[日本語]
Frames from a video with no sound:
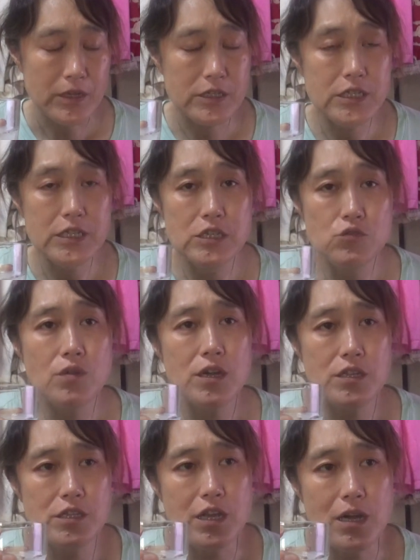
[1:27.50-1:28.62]
いい具
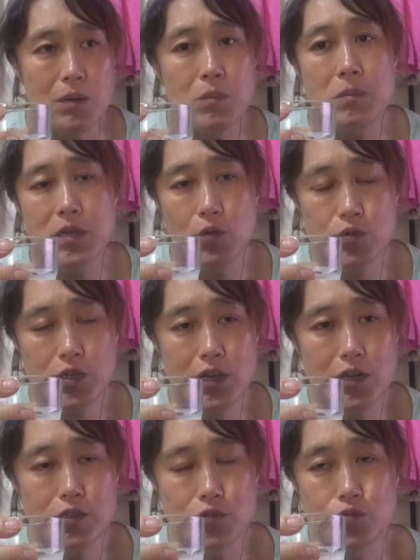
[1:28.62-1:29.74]
合にね甘みが抑え
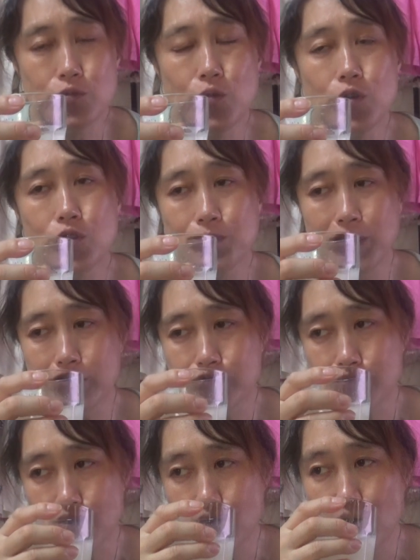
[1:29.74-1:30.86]
られてすっごい飲みやすい